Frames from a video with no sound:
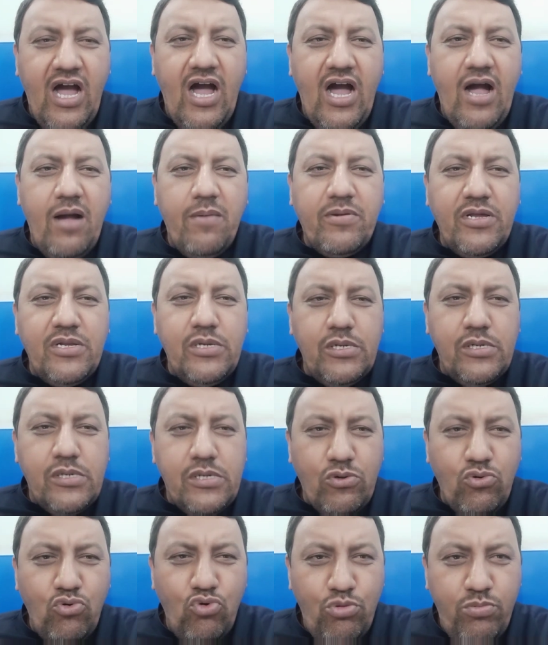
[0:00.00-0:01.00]
आप किसी
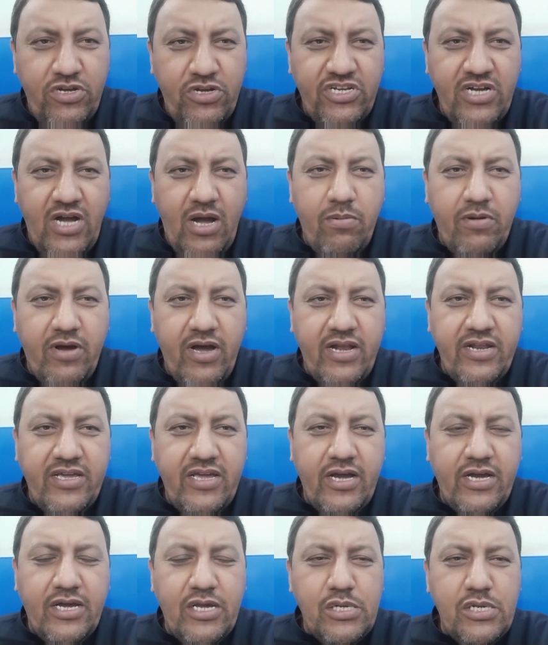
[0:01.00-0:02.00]
स्कूल में जॉब कर रही
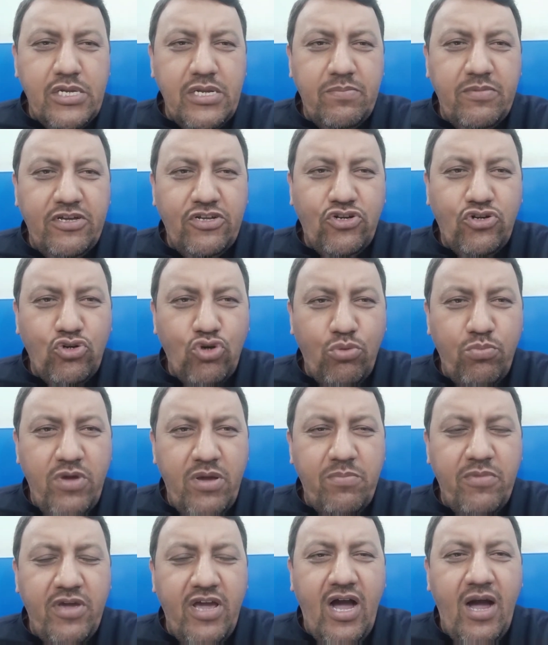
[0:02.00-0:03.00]
हैं किसी भी शोबे
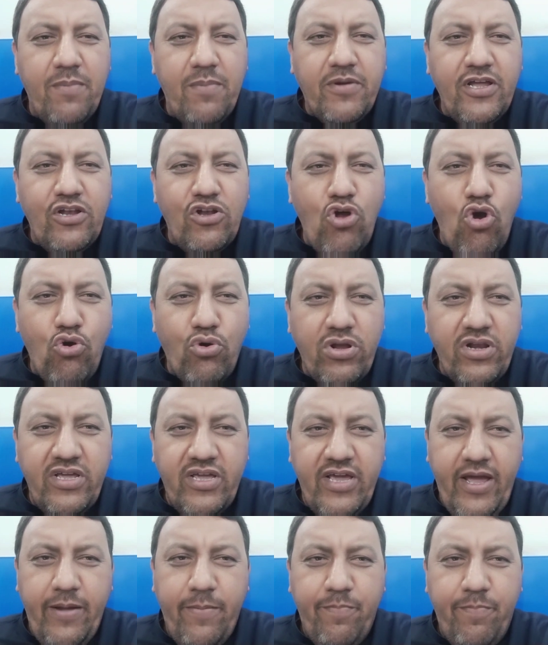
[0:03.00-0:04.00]
में आपकी नौकरी
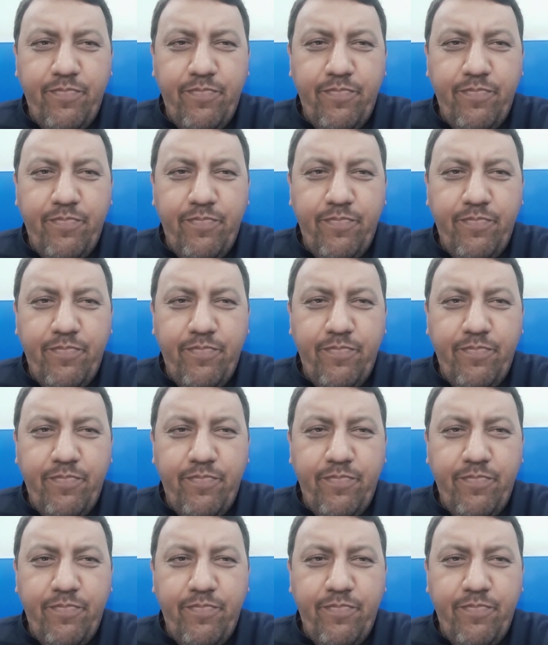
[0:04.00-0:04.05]
है